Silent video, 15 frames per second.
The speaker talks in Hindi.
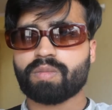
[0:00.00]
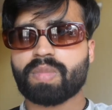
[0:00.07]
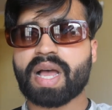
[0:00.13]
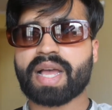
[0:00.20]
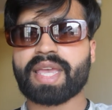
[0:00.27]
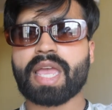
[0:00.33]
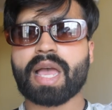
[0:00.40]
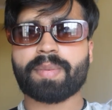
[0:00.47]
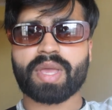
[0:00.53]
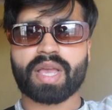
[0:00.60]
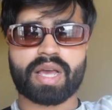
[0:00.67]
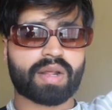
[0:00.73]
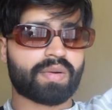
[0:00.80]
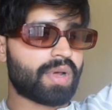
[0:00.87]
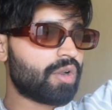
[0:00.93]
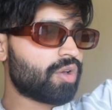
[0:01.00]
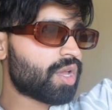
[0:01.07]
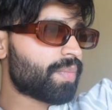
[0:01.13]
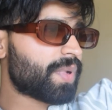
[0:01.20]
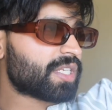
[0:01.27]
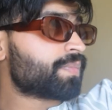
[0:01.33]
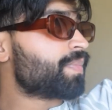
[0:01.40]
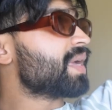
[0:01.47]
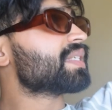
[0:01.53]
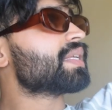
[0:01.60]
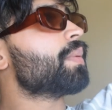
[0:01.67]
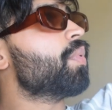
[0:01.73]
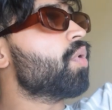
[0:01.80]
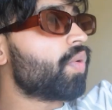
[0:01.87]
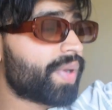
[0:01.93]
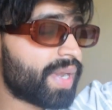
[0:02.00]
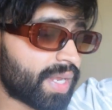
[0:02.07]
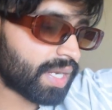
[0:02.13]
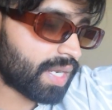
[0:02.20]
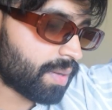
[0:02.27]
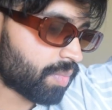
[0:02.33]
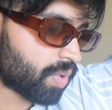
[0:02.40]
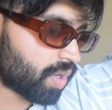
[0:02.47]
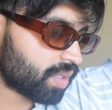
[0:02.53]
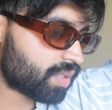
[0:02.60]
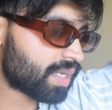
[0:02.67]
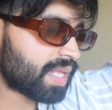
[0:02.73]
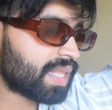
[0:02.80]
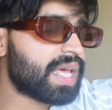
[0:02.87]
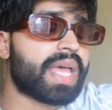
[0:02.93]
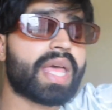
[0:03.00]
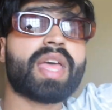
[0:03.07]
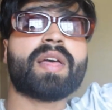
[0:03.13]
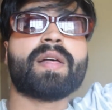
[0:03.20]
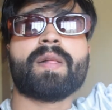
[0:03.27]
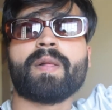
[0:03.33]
बाकी आपके घर वालों के पास पैसा फूकने के लिए बहुत ज़्यादा है